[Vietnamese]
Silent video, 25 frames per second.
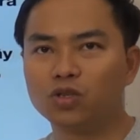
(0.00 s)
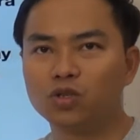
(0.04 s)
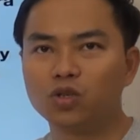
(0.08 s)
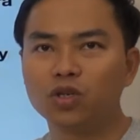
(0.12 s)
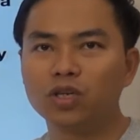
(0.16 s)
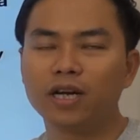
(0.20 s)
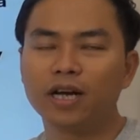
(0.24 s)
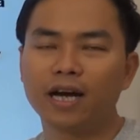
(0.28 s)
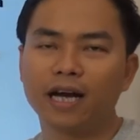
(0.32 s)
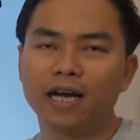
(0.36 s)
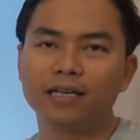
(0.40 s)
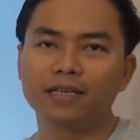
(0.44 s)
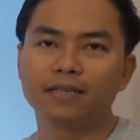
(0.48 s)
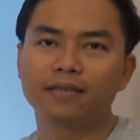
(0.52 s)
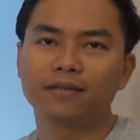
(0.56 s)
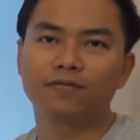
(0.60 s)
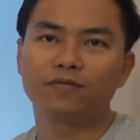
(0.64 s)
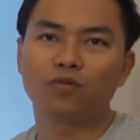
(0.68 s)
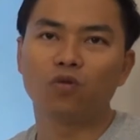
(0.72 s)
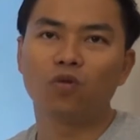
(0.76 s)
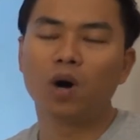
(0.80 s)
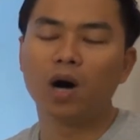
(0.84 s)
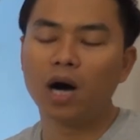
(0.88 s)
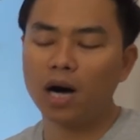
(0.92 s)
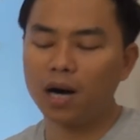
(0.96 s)
à, chuyên
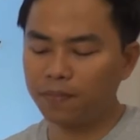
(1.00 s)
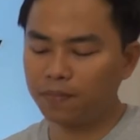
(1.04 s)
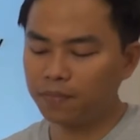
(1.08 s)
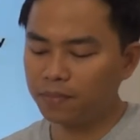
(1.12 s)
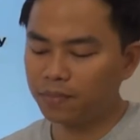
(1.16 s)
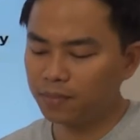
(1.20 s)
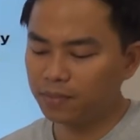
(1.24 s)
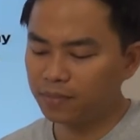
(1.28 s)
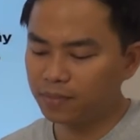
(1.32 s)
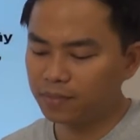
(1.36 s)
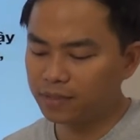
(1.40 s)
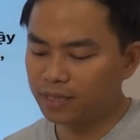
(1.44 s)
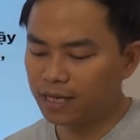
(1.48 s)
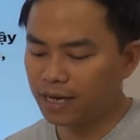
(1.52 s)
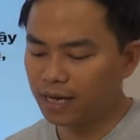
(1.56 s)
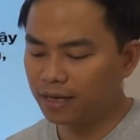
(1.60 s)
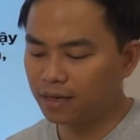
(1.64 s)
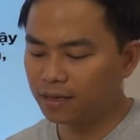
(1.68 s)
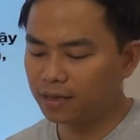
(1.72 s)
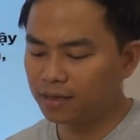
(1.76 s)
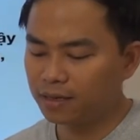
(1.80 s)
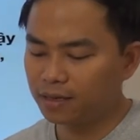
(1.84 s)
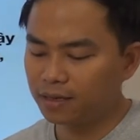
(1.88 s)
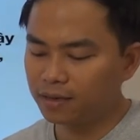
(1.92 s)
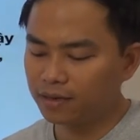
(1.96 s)
ngành phù hợp
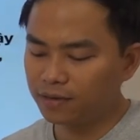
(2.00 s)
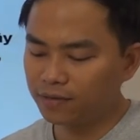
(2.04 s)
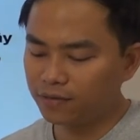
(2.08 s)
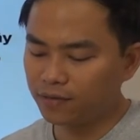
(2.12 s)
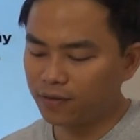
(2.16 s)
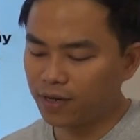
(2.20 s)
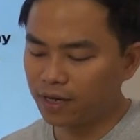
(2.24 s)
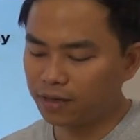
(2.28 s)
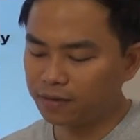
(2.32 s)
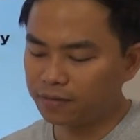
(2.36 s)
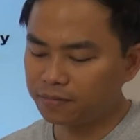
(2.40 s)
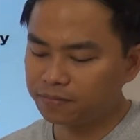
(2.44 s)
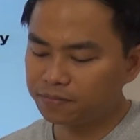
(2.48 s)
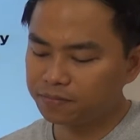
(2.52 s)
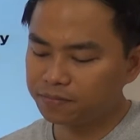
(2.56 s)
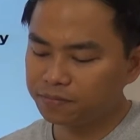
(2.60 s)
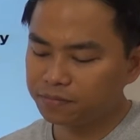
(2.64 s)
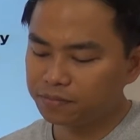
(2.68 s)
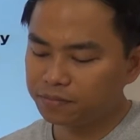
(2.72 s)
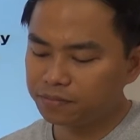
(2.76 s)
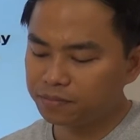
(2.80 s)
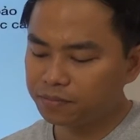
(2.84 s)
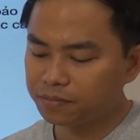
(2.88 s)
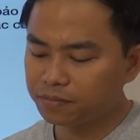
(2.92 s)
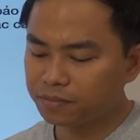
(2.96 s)
nha vâng